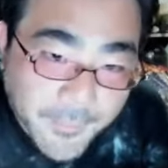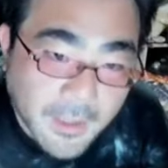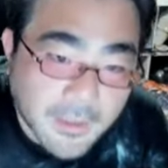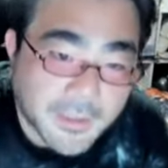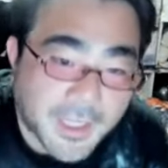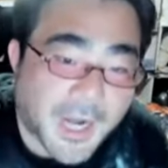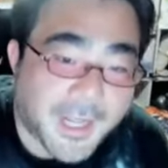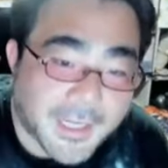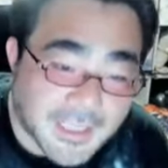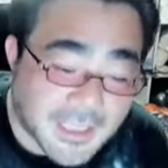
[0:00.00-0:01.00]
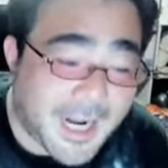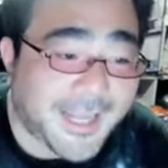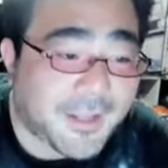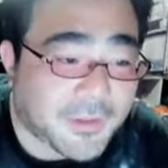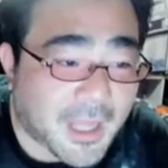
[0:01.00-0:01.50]
うん、誰知らね
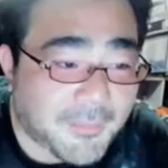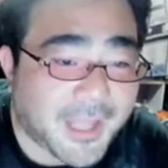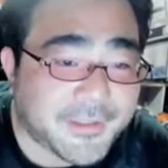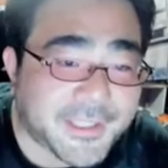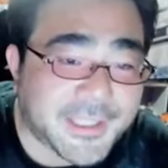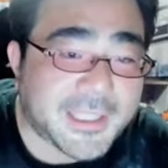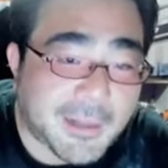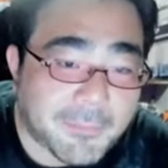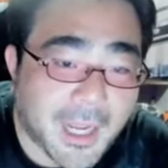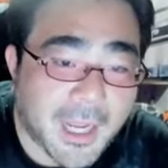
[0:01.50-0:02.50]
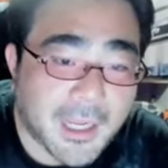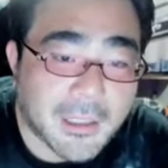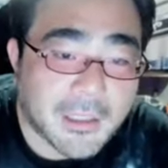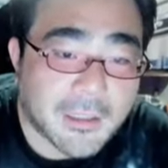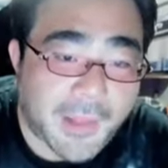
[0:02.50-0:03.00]
えよ、てめえ NG な、お前。
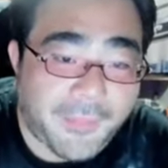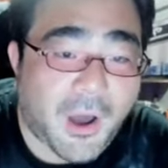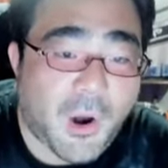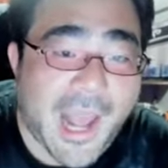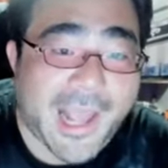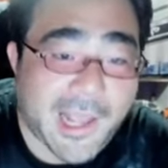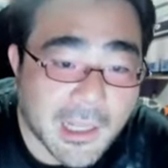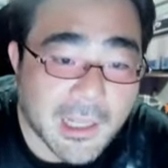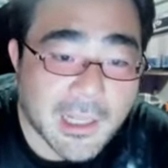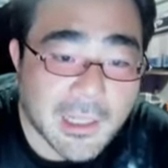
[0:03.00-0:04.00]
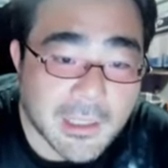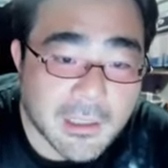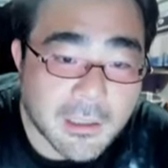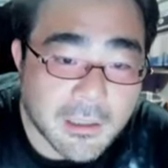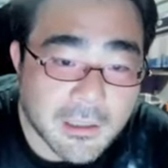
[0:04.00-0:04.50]
あんだ俺
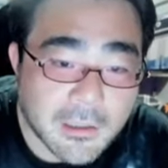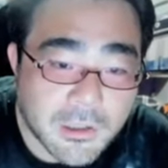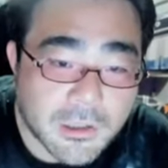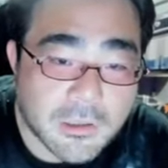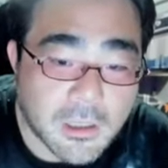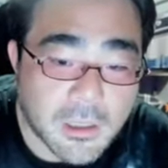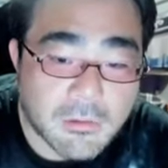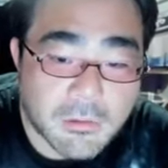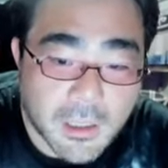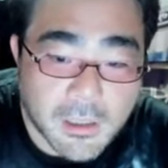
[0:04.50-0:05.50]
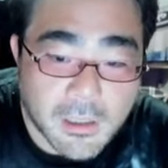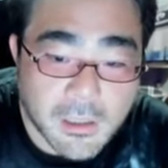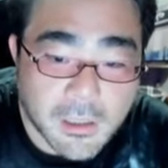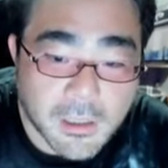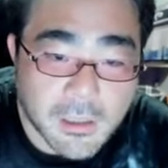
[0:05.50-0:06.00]
知らねえよ、俺。
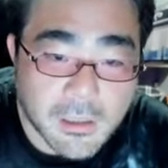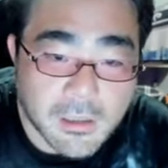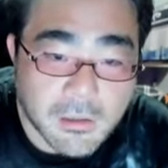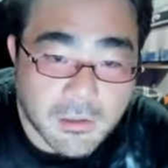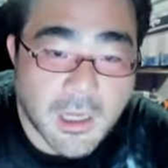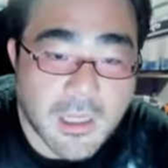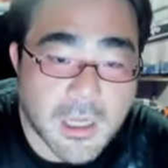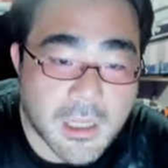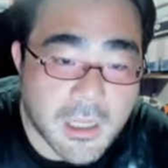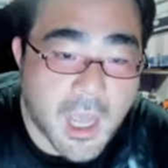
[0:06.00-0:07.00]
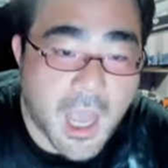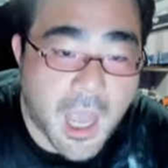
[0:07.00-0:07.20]
誰じゃねえんだよ